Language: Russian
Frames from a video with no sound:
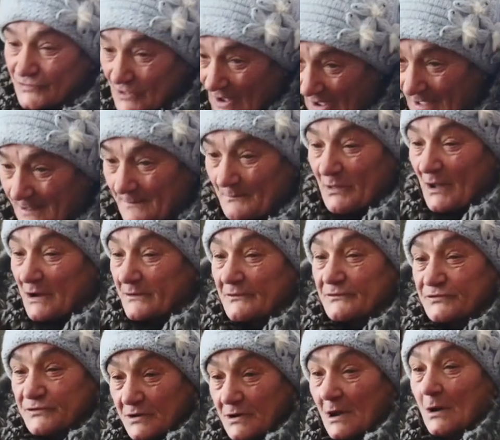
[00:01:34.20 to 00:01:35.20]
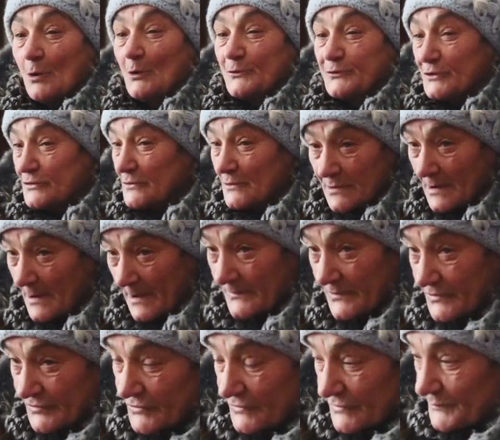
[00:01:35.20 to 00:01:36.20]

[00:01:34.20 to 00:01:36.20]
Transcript: Да, мне квартира очень нравится,